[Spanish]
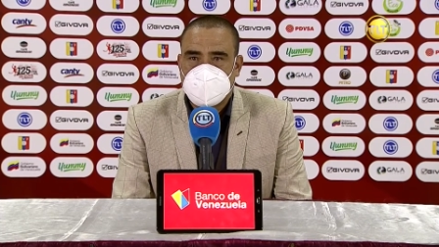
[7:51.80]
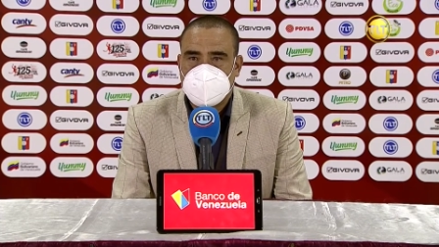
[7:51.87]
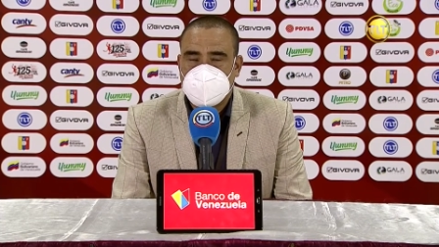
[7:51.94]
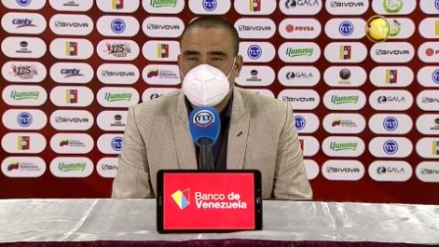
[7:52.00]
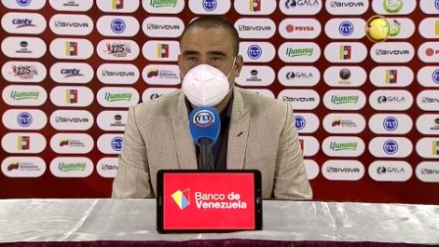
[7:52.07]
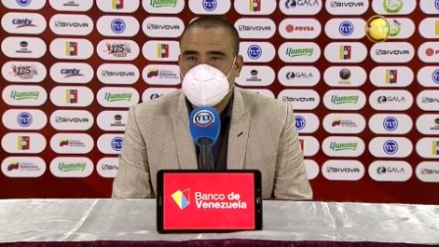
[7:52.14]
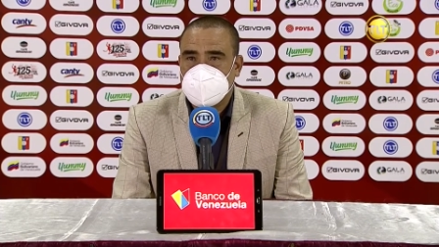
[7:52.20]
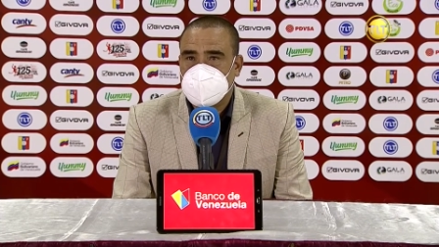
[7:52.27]

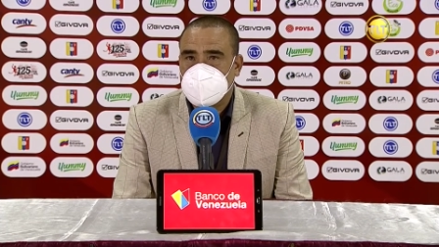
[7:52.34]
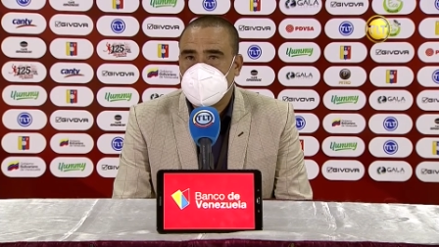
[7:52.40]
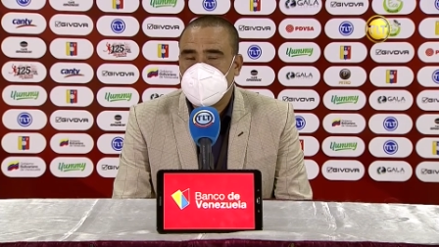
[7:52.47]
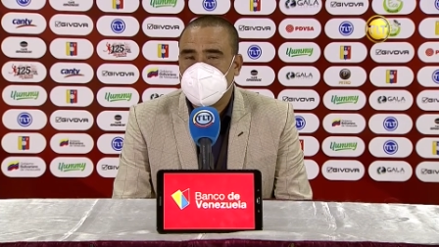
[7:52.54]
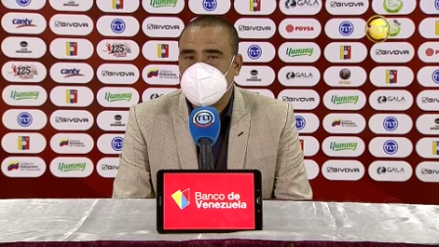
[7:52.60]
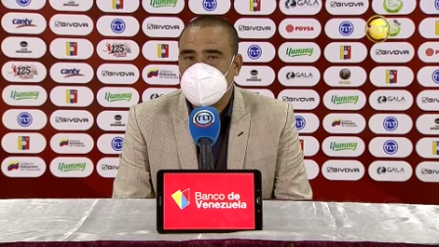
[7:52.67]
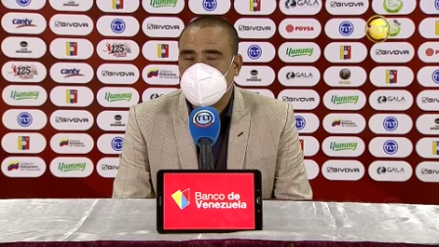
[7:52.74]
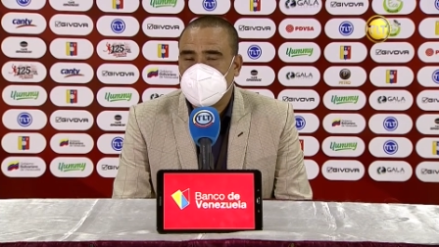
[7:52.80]
Sí,
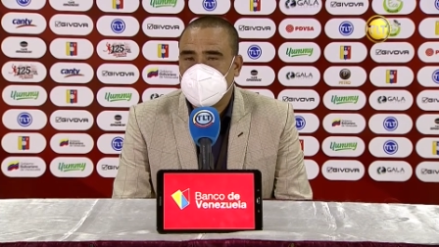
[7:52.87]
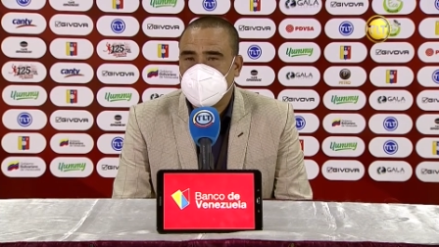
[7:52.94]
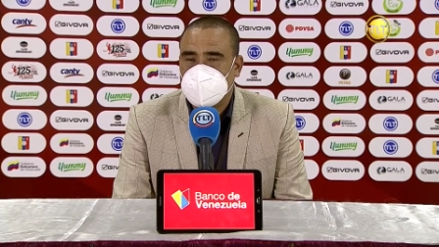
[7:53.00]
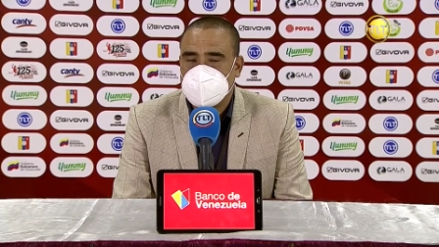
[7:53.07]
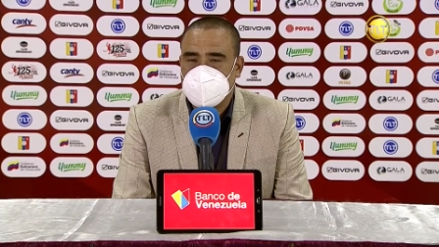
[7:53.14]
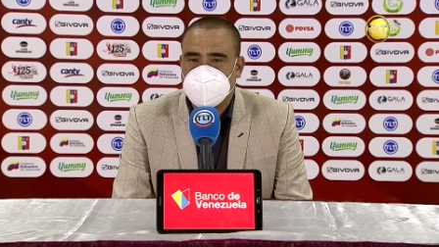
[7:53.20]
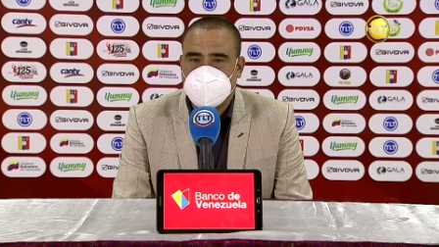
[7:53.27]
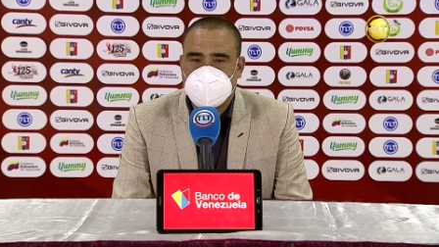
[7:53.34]

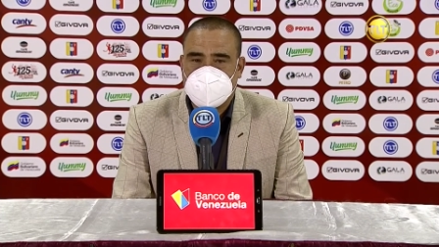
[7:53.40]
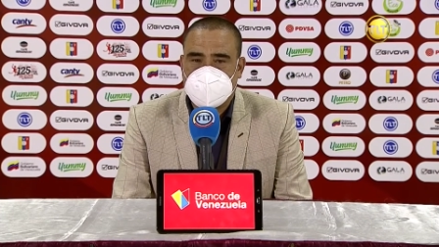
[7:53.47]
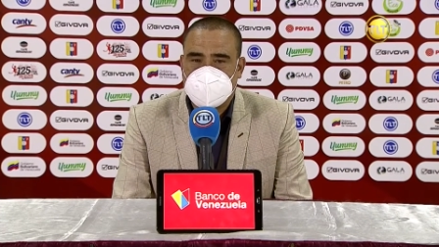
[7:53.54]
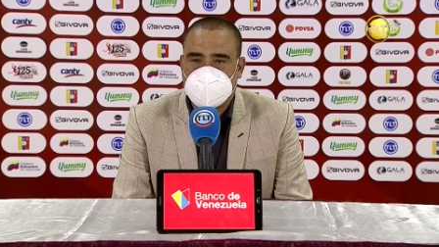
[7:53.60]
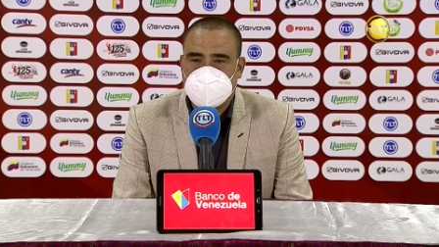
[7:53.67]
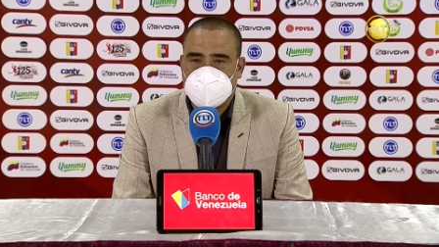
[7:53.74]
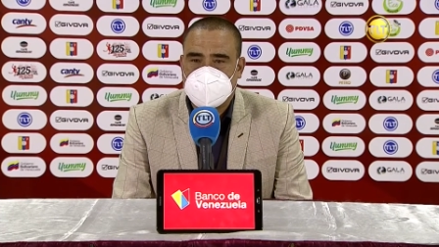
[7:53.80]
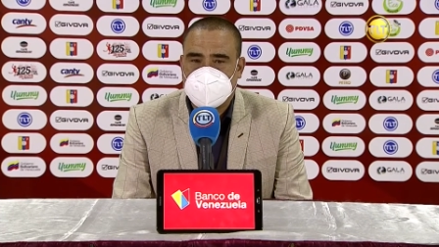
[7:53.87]
lamentablemente pues
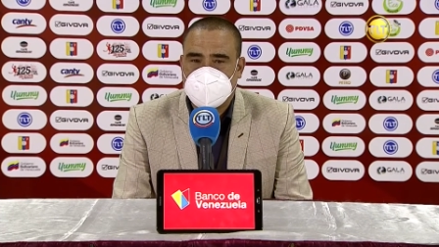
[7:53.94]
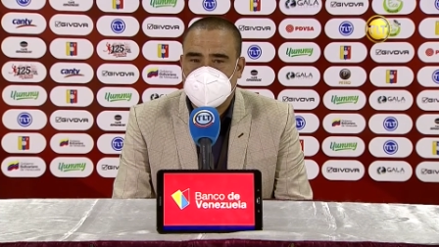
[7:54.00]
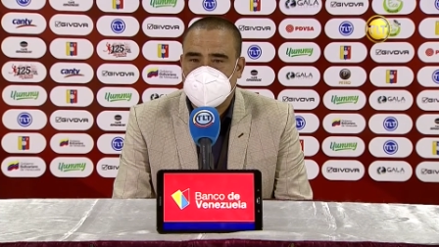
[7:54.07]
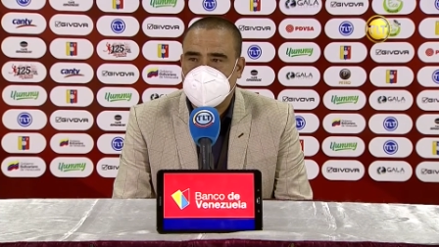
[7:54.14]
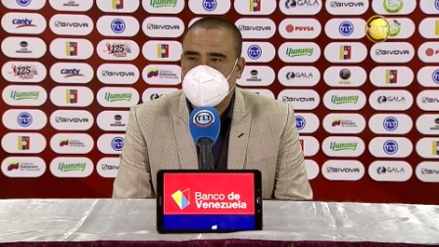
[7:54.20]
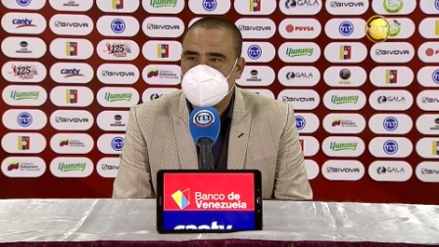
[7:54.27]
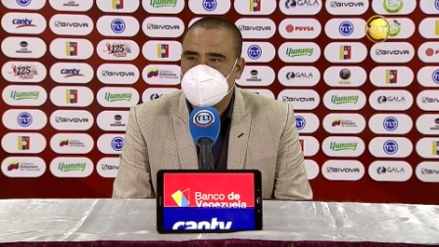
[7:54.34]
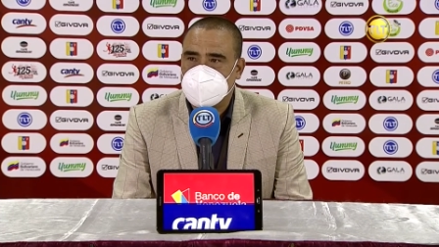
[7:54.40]
eh, era
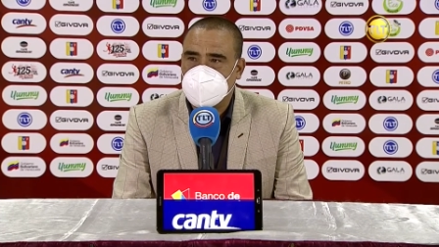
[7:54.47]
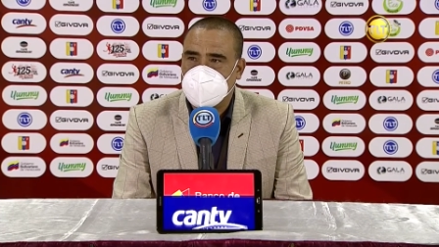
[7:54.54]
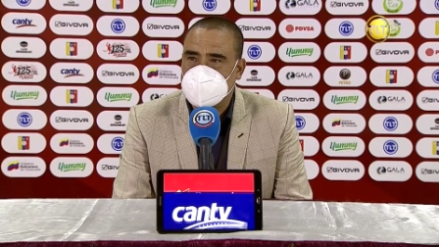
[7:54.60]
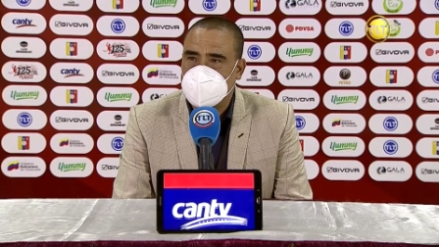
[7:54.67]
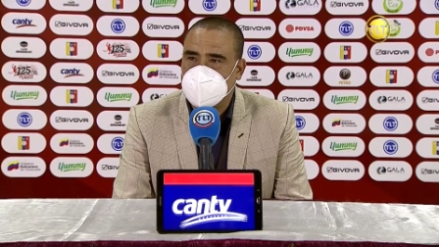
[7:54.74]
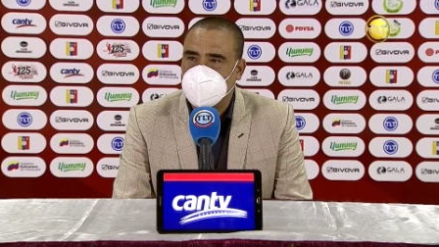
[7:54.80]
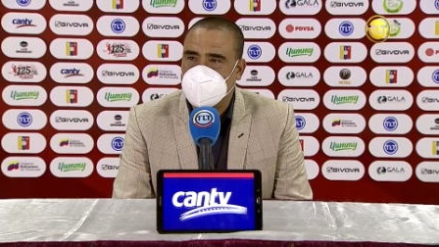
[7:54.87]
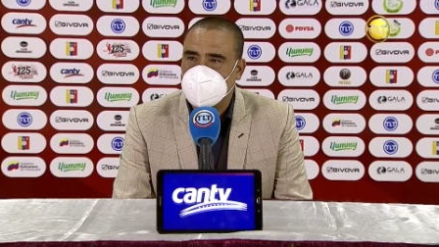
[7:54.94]
la decisión que
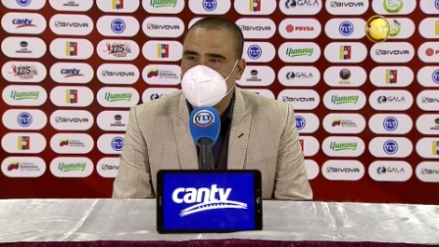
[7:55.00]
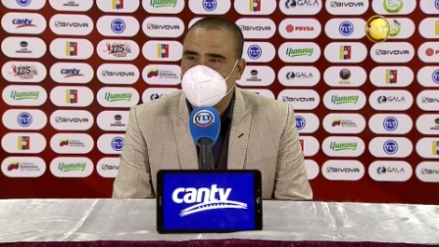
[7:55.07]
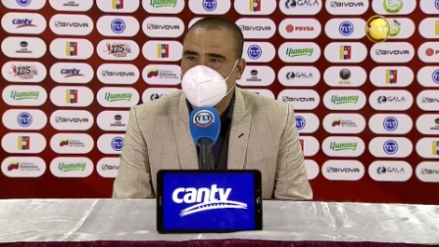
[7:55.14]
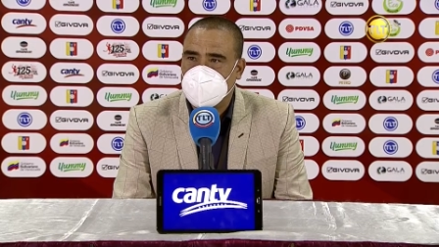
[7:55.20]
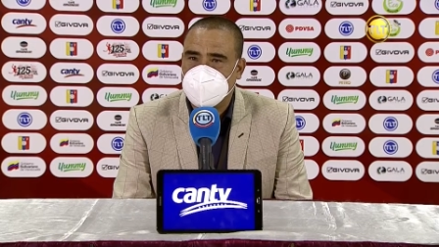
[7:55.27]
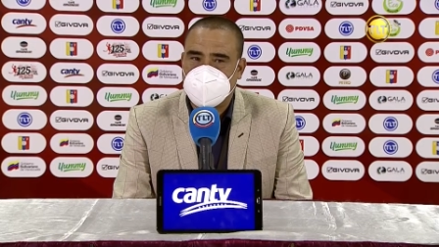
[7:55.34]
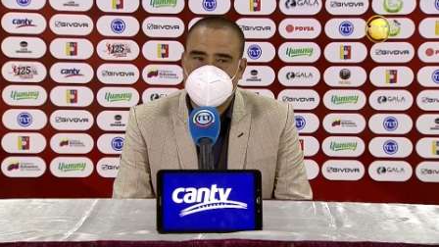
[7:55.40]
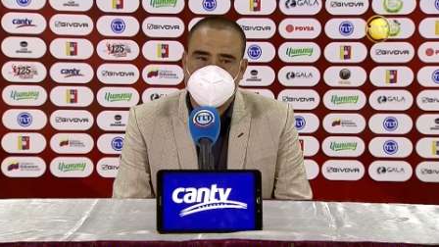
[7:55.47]
teníamos que
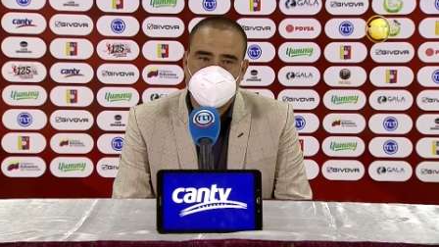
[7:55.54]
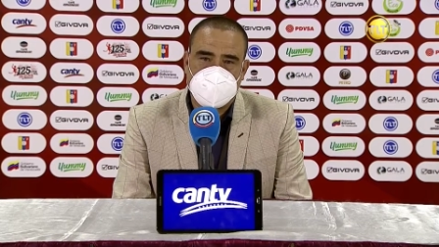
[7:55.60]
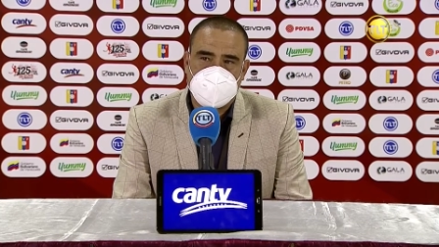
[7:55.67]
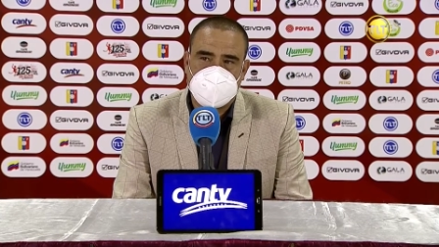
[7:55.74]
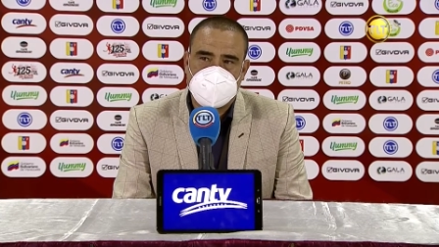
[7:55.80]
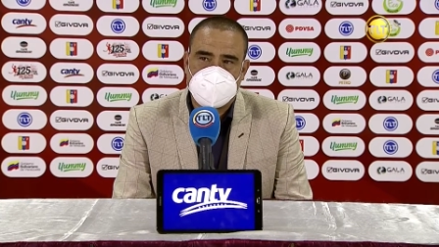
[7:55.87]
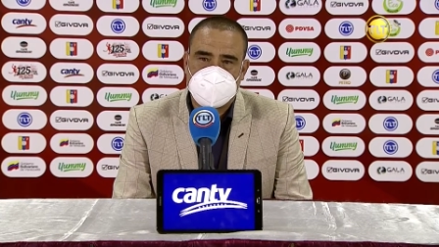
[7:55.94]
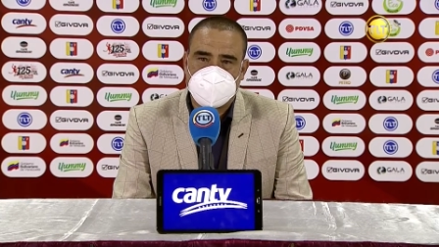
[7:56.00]
tomar, o era
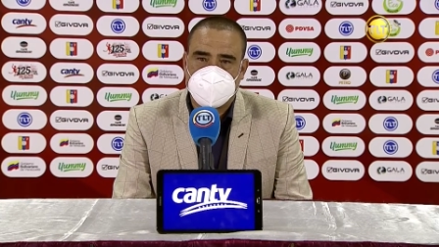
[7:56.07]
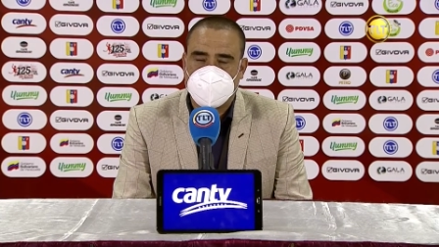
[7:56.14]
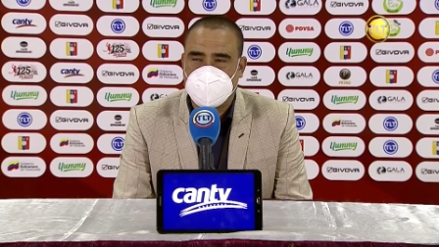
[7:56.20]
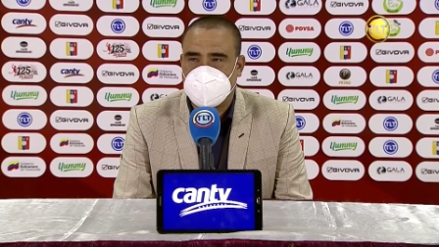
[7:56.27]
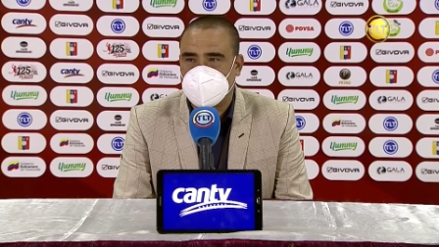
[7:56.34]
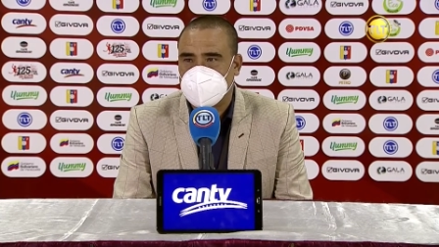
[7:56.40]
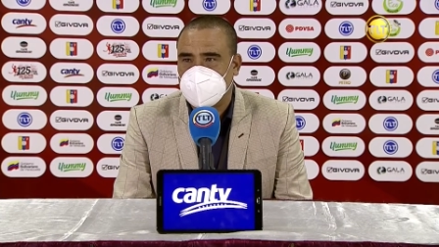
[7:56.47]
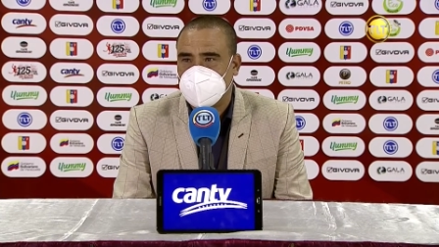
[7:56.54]
Miquel o
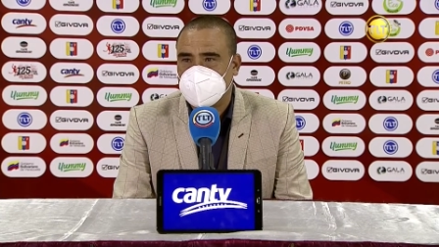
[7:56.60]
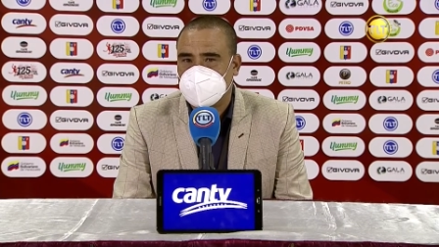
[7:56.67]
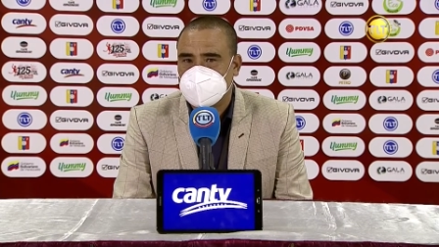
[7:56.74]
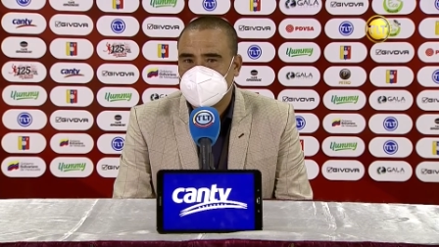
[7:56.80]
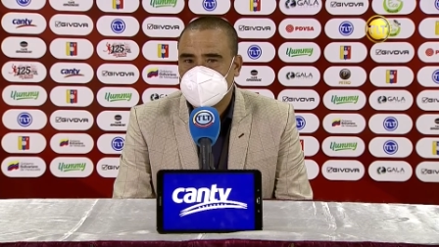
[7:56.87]
era Adrián.